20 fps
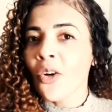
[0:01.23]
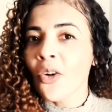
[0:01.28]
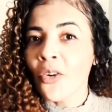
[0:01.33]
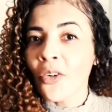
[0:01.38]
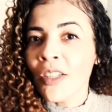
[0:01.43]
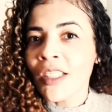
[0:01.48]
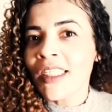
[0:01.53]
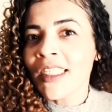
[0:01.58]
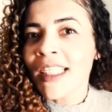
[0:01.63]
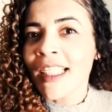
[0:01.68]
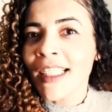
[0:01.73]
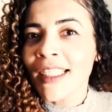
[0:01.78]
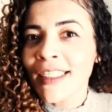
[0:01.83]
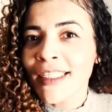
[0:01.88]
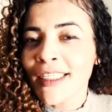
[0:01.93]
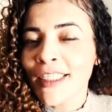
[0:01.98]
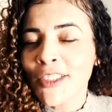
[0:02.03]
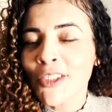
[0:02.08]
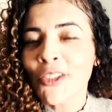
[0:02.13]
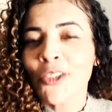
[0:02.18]
Oi
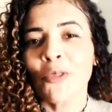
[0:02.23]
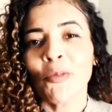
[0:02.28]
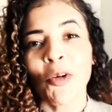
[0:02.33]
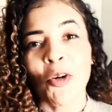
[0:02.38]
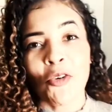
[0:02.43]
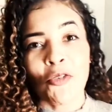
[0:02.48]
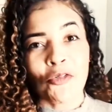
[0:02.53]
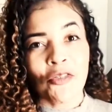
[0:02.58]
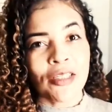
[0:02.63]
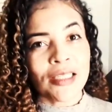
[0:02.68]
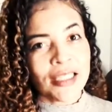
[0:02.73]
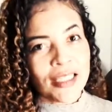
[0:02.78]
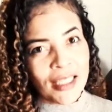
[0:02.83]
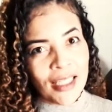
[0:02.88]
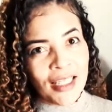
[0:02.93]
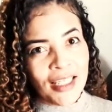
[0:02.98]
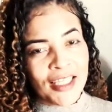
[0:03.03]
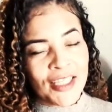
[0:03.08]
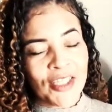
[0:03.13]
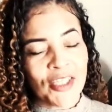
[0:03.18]
gente, tudo bom com
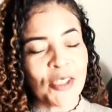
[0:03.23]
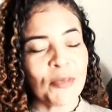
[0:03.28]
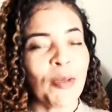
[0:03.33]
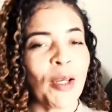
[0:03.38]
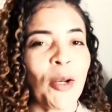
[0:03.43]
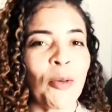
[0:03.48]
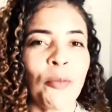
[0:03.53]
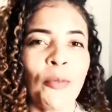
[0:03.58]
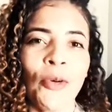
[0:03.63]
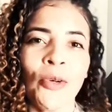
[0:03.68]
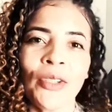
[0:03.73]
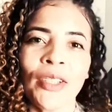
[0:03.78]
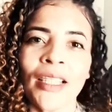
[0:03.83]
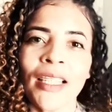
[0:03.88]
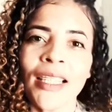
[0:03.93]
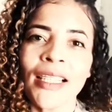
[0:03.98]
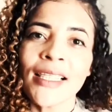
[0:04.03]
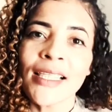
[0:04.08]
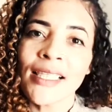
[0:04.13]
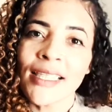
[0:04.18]
vocês? Eu espero muito
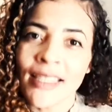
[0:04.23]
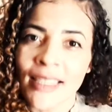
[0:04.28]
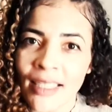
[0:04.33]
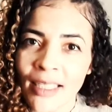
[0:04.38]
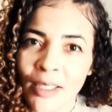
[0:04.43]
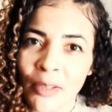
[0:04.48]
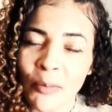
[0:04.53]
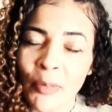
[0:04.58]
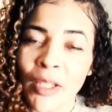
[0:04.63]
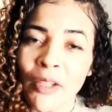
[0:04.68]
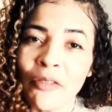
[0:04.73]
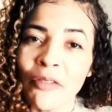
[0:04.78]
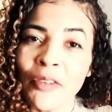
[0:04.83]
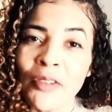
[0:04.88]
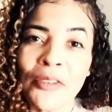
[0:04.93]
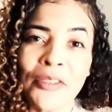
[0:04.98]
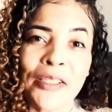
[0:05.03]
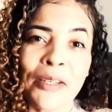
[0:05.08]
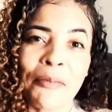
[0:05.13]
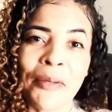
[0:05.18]
que sim,
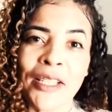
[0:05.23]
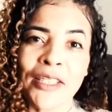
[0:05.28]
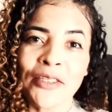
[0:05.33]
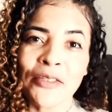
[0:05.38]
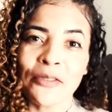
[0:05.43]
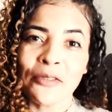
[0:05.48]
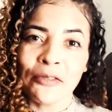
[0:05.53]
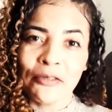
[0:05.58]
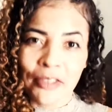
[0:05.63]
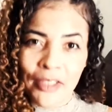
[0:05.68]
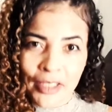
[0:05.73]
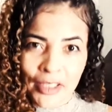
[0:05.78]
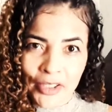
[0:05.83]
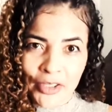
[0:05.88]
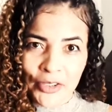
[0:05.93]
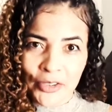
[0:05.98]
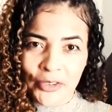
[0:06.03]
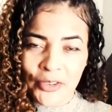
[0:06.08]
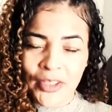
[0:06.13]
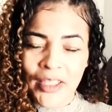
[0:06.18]
bem-vindos a mais um
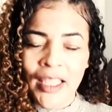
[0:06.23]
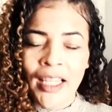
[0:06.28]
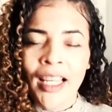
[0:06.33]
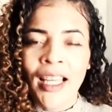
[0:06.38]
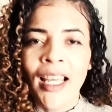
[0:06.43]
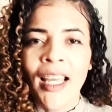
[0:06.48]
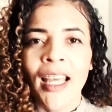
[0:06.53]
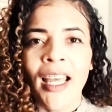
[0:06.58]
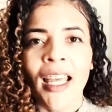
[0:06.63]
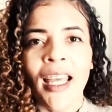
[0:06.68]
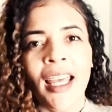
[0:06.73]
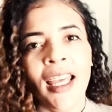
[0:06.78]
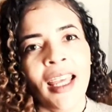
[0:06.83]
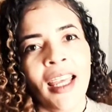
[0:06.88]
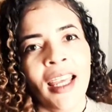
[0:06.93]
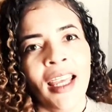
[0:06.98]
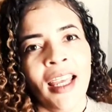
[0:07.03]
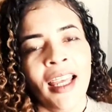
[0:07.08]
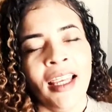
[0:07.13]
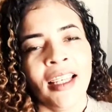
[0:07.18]
vídeo.
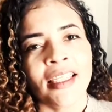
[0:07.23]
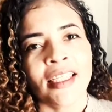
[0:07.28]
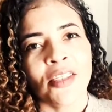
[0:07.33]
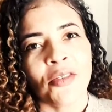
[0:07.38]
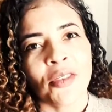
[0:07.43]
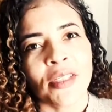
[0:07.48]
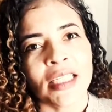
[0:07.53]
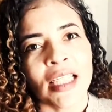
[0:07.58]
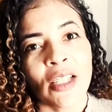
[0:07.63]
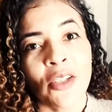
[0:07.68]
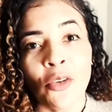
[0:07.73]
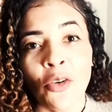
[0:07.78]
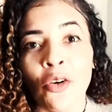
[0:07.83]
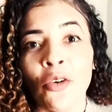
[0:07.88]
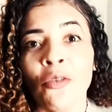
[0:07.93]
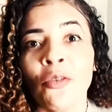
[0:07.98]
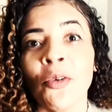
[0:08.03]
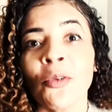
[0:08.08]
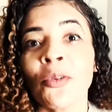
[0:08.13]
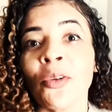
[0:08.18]
É, se você é
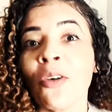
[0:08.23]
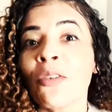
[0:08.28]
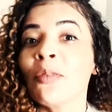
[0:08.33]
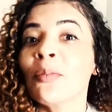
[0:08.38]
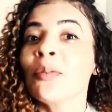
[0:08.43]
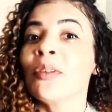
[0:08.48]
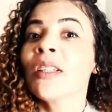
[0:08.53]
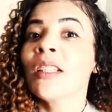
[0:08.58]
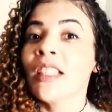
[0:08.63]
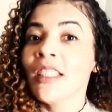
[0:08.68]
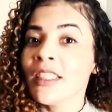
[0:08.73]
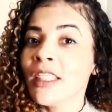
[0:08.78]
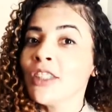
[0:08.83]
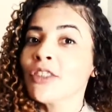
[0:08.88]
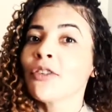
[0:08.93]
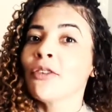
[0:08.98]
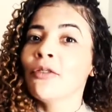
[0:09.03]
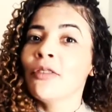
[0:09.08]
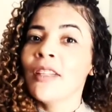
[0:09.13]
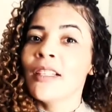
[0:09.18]
novo ou nova por aqui, já te
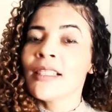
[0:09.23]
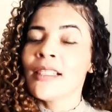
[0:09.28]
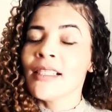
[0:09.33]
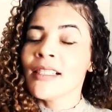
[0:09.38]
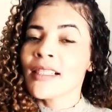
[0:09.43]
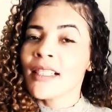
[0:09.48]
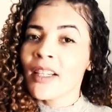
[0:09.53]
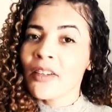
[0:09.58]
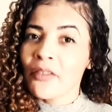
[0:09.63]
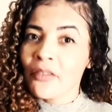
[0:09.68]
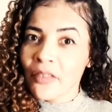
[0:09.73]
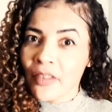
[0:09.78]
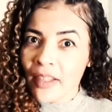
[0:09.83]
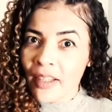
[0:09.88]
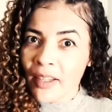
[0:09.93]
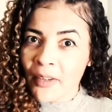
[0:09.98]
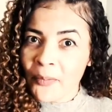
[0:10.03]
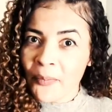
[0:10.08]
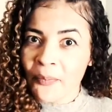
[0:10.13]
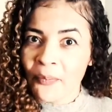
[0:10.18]
convido a se
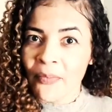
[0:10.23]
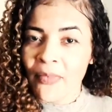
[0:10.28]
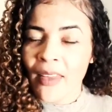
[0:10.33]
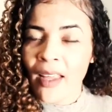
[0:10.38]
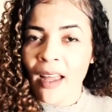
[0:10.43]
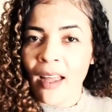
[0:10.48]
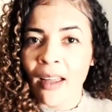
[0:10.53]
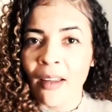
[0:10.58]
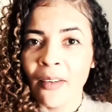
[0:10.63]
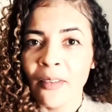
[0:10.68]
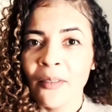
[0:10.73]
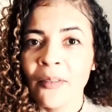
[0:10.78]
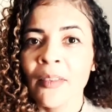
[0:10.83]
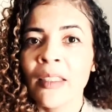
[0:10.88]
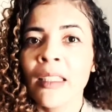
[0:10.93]
inscrever, tá?